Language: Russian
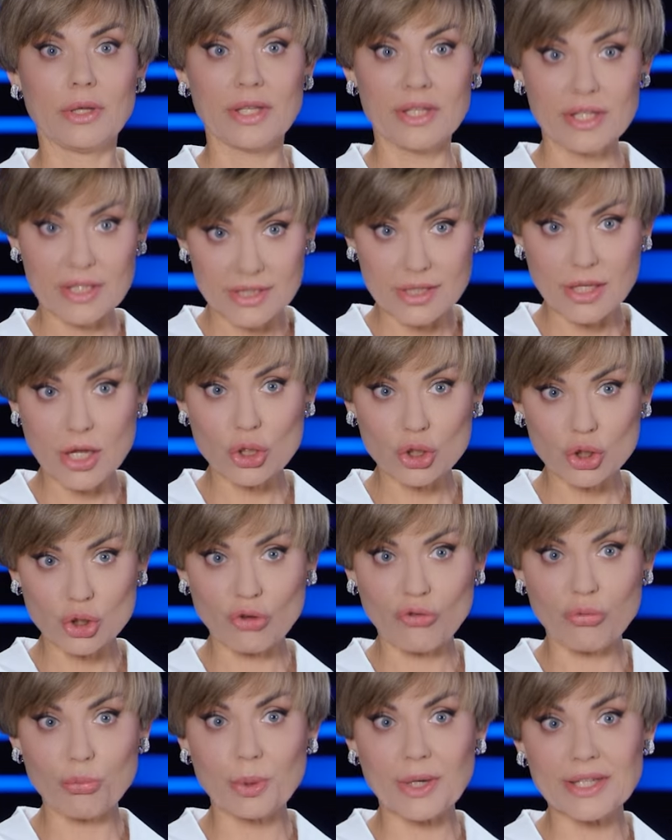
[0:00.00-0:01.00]
Я знаю,
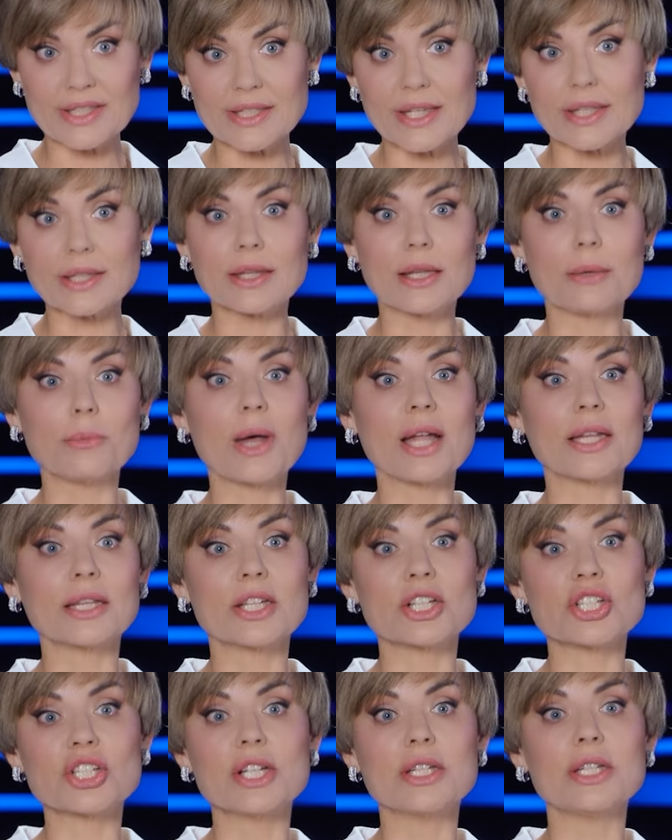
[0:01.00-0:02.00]
что в процентном
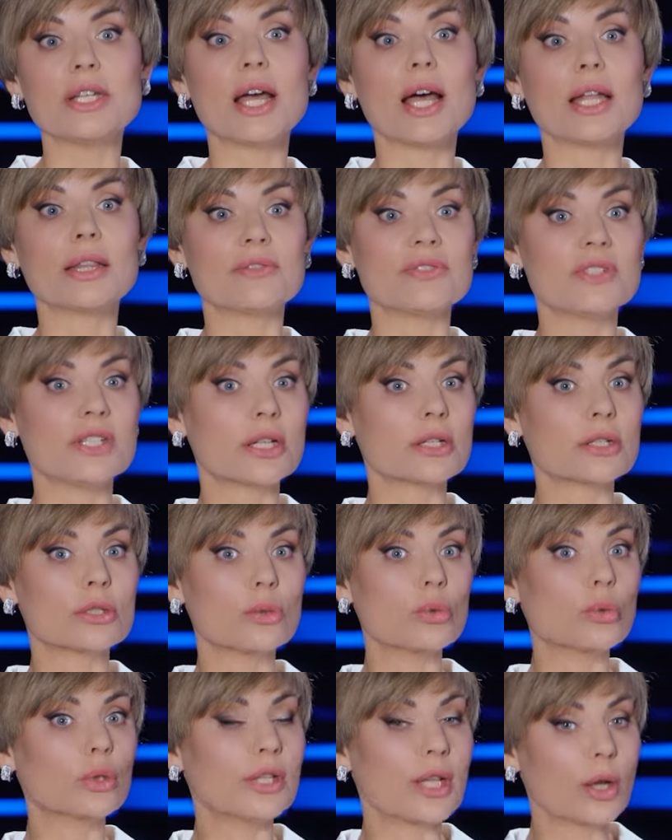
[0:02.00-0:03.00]
отношении от всех
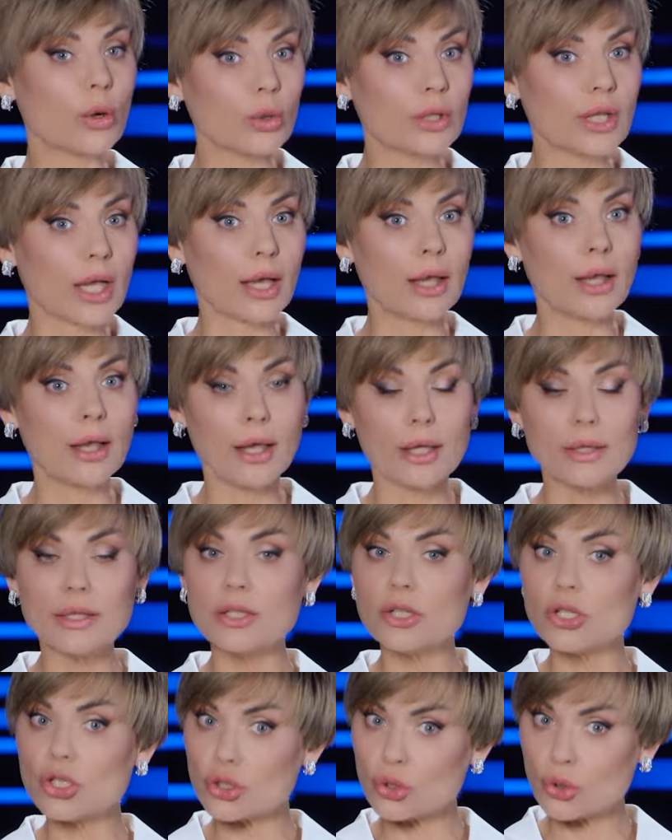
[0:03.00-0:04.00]
слуг народа
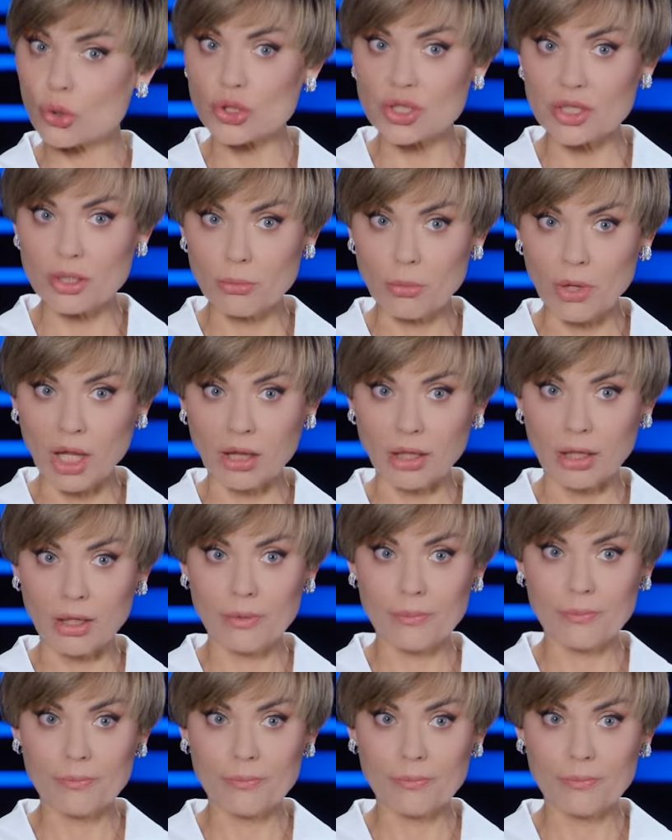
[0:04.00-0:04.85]
это ничтожно мало.